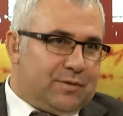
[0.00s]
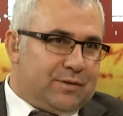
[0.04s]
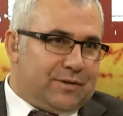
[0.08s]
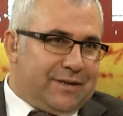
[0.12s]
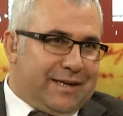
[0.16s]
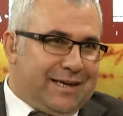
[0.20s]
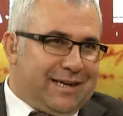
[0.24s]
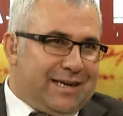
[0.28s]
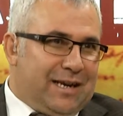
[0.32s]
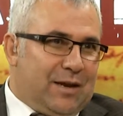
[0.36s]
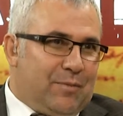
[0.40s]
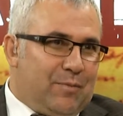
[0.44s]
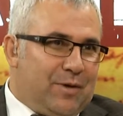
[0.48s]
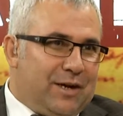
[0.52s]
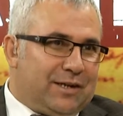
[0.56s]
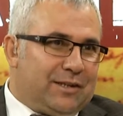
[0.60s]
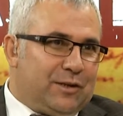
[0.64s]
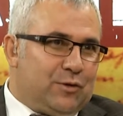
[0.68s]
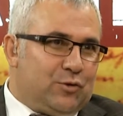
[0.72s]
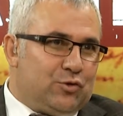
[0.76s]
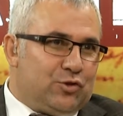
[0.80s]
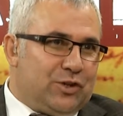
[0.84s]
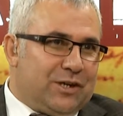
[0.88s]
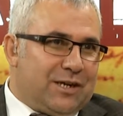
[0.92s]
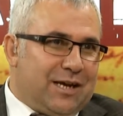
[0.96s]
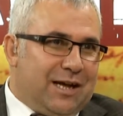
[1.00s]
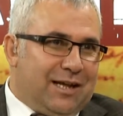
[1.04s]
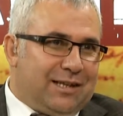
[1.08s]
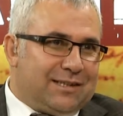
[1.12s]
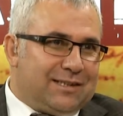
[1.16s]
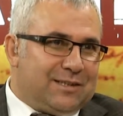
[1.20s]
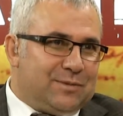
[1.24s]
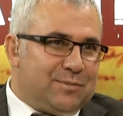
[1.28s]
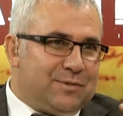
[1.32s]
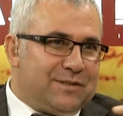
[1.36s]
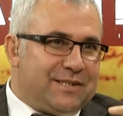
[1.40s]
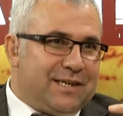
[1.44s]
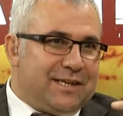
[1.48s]
reklamlardan önce
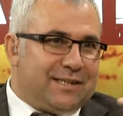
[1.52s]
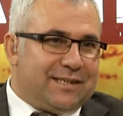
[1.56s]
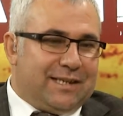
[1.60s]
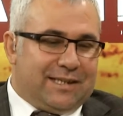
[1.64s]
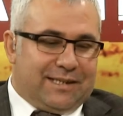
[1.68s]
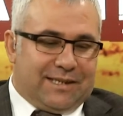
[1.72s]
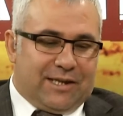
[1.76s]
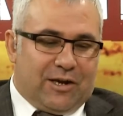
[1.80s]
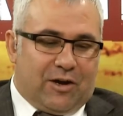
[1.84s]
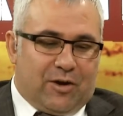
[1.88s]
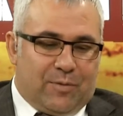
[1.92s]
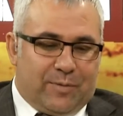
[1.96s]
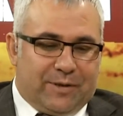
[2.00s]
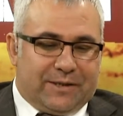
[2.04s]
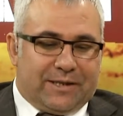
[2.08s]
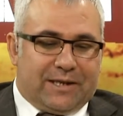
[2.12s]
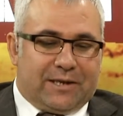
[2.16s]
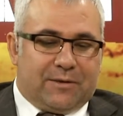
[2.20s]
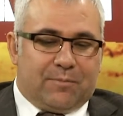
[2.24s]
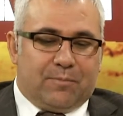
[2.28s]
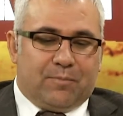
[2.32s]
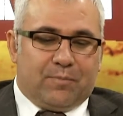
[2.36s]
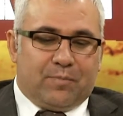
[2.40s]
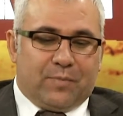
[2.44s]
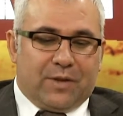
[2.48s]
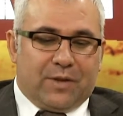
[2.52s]
kaldığımız yerden devam edelim. Hı